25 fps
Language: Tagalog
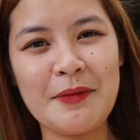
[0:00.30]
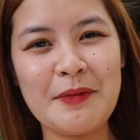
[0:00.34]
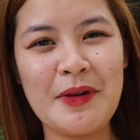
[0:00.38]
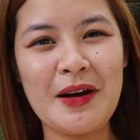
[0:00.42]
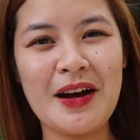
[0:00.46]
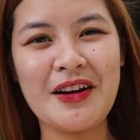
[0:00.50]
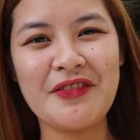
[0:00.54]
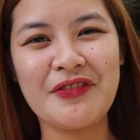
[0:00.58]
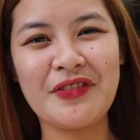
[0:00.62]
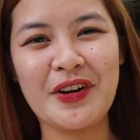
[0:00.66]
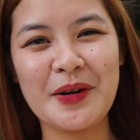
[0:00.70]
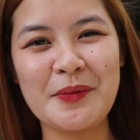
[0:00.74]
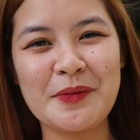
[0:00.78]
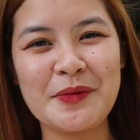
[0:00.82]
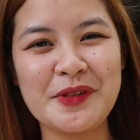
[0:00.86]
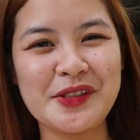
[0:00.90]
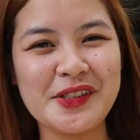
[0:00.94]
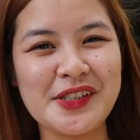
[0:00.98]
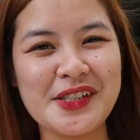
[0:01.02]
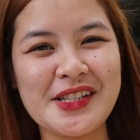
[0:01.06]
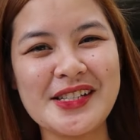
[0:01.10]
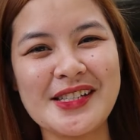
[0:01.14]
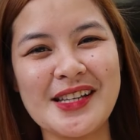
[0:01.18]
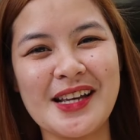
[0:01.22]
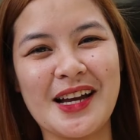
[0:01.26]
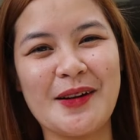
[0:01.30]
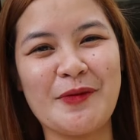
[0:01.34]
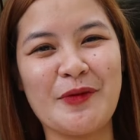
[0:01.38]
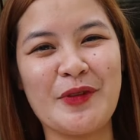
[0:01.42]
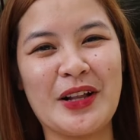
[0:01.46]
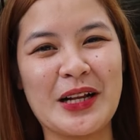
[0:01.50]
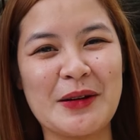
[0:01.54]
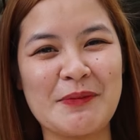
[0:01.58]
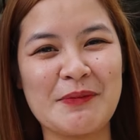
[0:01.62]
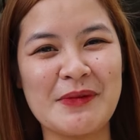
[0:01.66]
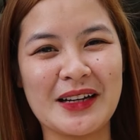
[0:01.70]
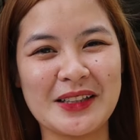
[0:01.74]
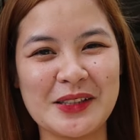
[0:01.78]
mga farmers! Um,
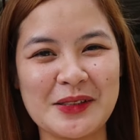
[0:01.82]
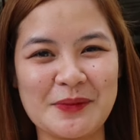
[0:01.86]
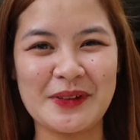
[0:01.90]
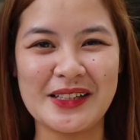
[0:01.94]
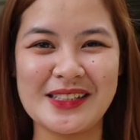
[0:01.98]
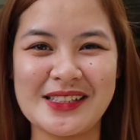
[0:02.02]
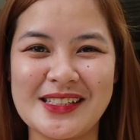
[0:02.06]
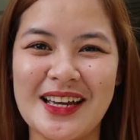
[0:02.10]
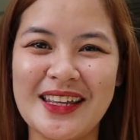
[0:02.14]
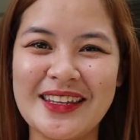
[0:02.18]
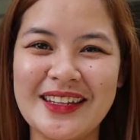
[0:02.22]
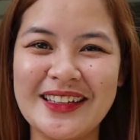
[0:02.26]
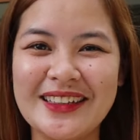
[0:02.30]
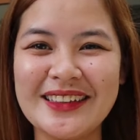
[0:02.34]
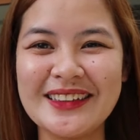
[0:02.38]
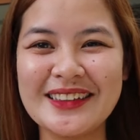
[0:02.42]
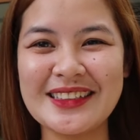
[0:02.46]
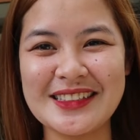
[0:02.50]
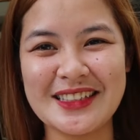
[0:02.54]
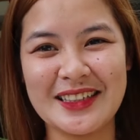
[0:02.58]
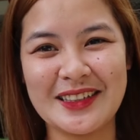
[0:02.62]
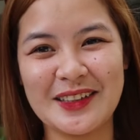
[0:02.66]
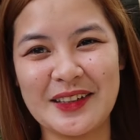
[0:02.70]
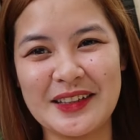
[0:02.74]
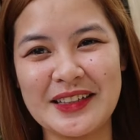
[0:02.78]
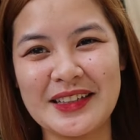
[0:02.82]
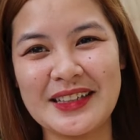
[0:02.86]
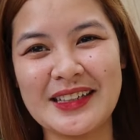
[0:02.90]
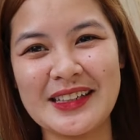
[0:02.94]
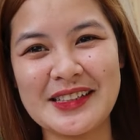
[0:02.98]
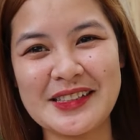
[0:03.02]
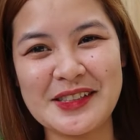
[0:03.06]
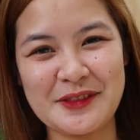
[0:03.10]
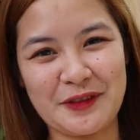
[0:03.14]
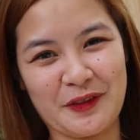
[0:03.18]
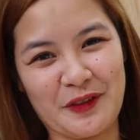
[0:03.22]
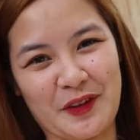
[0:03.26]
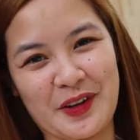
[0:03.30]
welcome back to my channel,
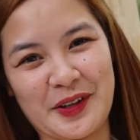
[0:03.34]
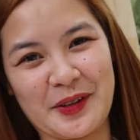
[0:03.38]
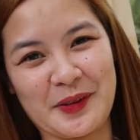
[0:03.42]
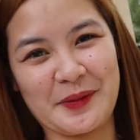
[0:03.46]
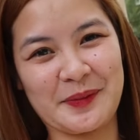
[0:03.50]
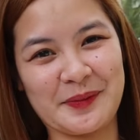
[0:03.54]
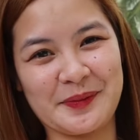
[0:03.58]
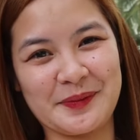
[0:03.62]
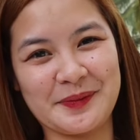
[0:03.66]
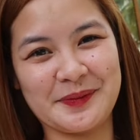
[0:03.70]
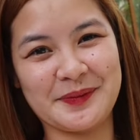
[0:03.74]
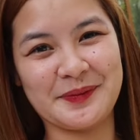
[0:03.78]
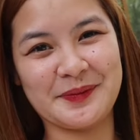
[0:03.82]
Thessalonica's Farm.